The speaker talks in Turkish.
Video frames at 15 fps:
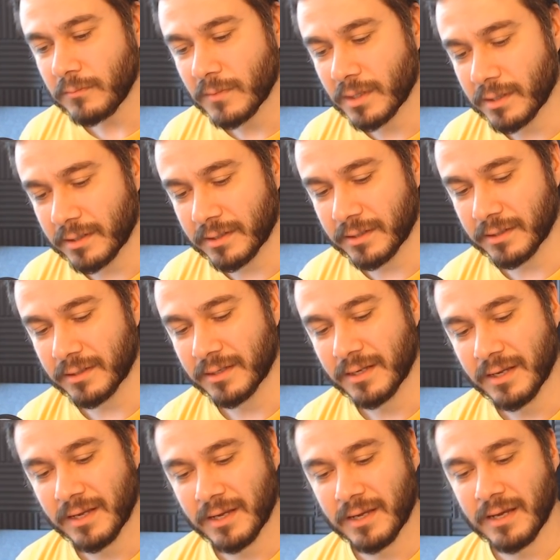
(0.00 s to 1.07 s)
ee,
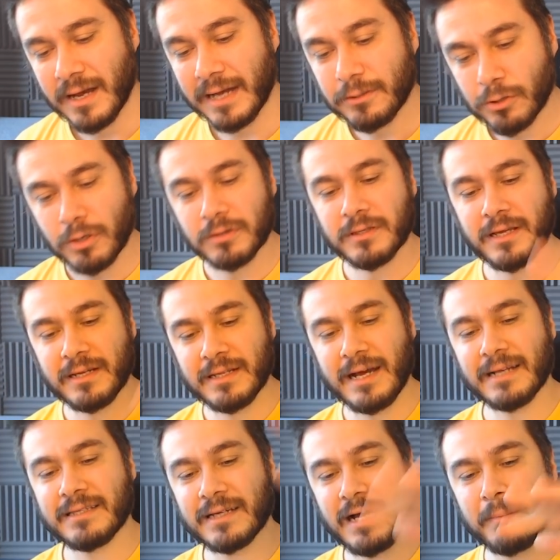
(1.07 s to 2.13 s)
hadi onların
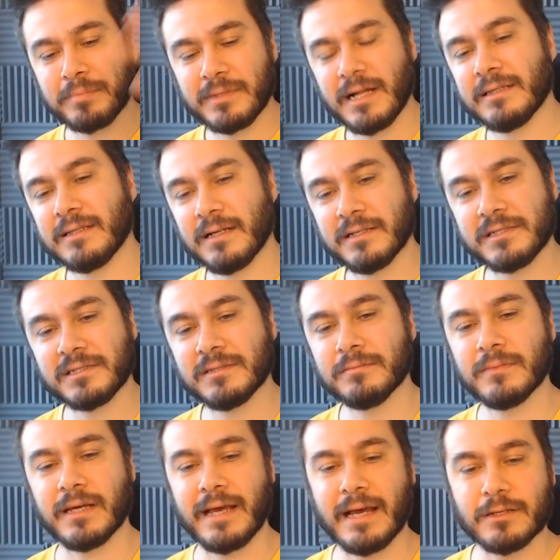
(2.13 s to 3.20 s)
artık aptalına
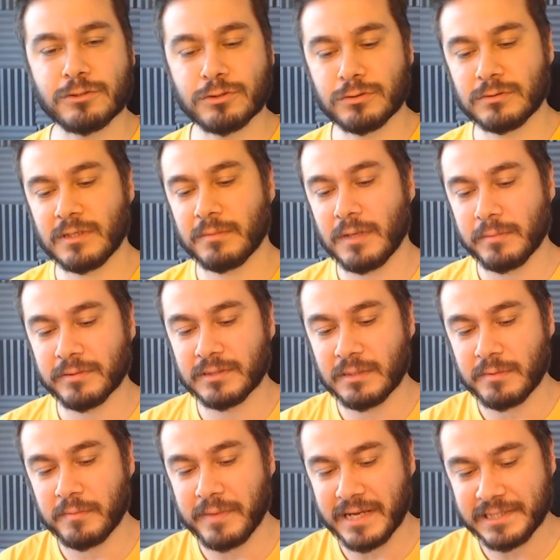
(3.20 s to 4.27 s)
alıştım da yani şurada Bubble'da
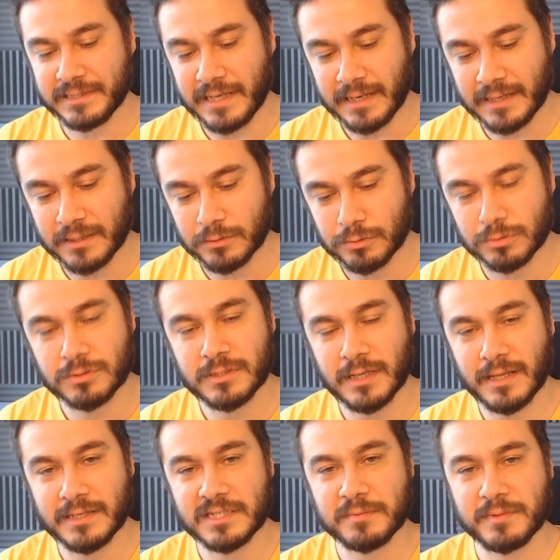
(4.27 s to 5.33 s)
bir 5 dakika
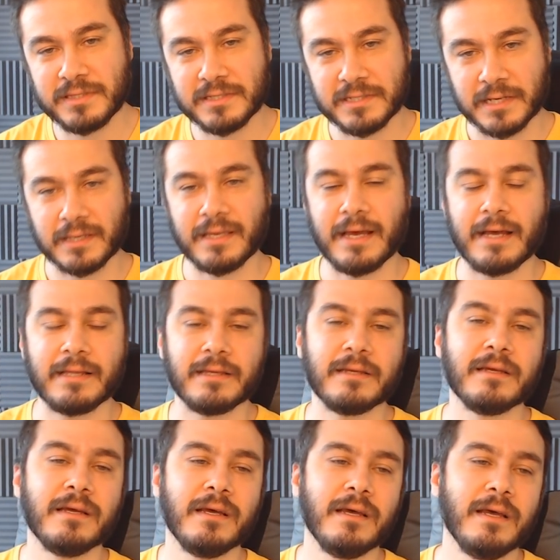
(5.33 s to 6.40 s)
dursalar iş bitecek yani.
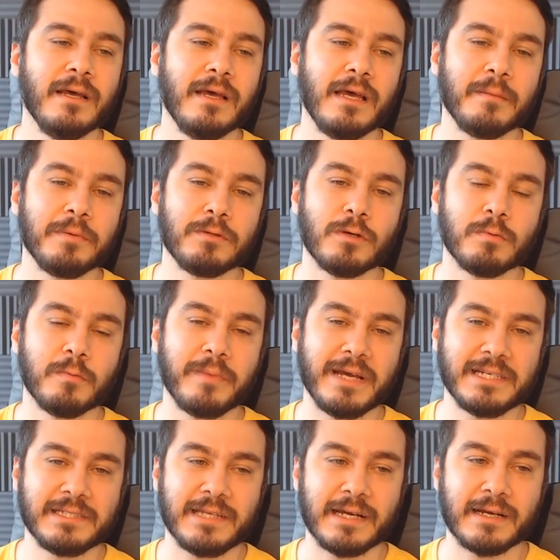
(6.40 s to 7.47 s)
Epi topu
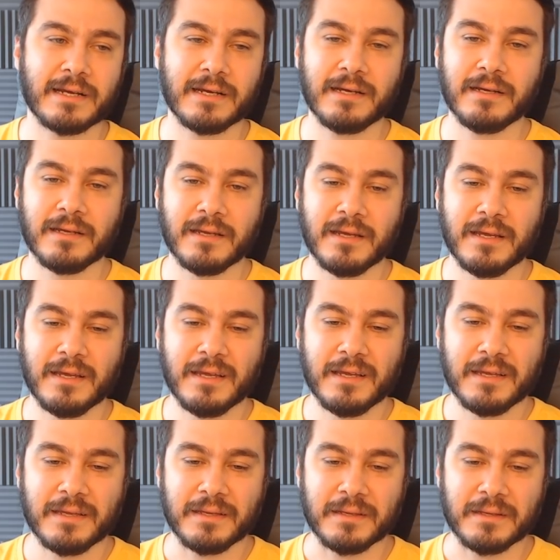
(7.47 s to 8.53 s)
5 dakika.
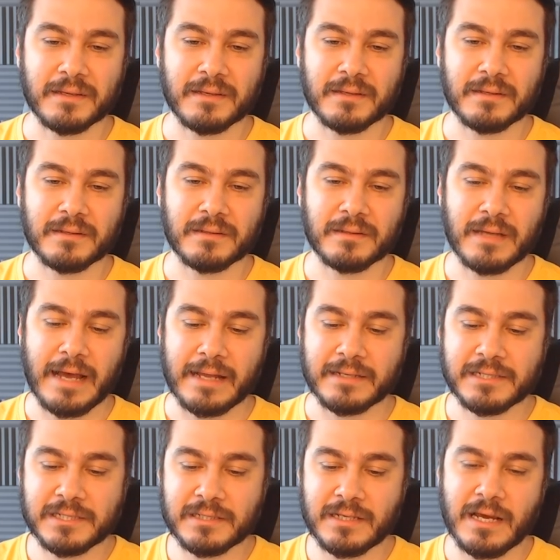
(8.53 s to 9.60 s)
Ee, yani
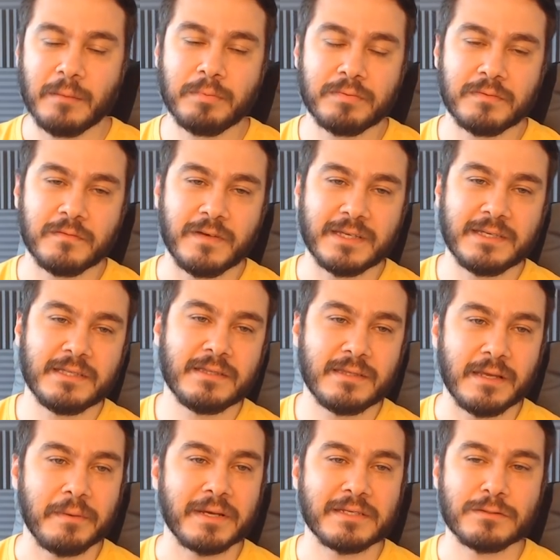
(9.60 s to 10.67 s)
işini yap ve git
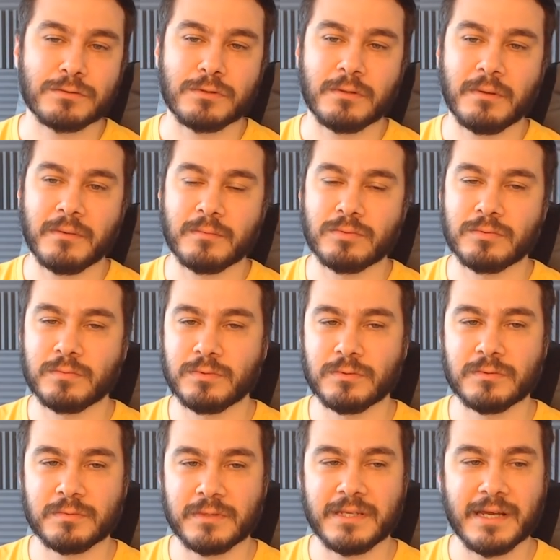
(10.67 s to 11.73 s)
demek istiyorum ama bu,
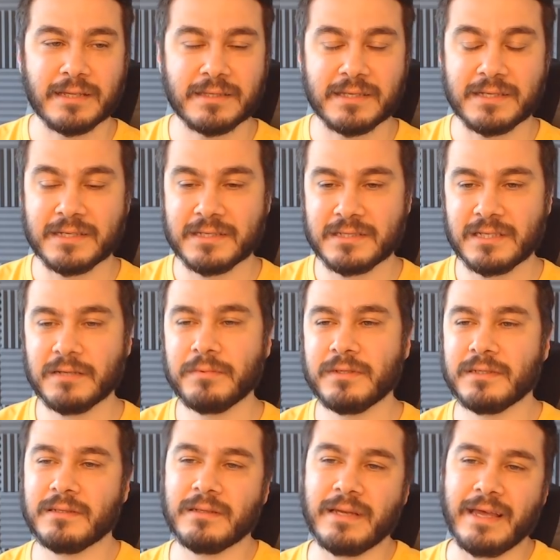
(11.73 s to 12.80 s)
bu inat ilginç. Tabii
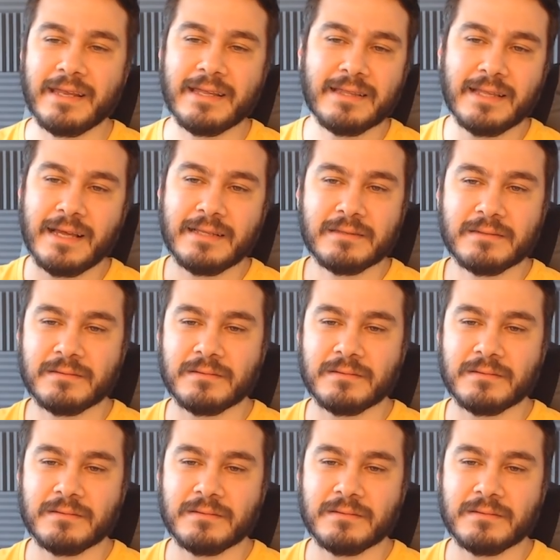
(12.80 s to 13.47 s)
elinden